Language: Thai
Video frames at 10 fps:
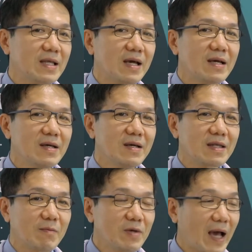นะฮะ
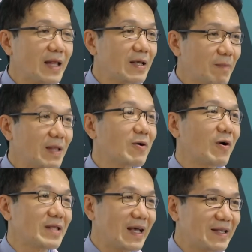แต่ผู้ชายเนี่ยเป็น
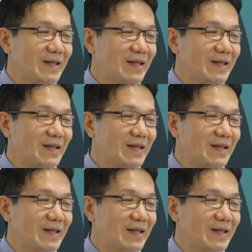ก่อนนั้น